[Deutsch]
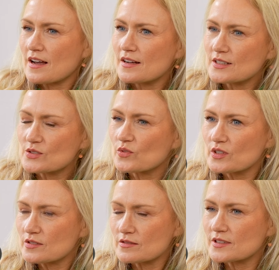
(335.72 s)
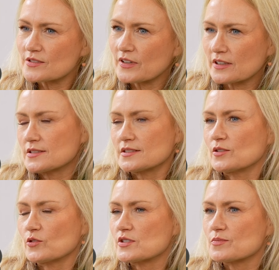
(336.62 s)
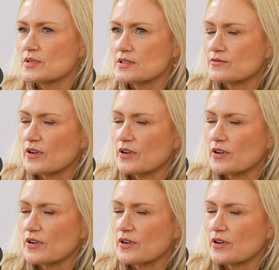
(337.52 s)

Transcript: gar nicht so ist und deswegen, dass die Leute ein bisschen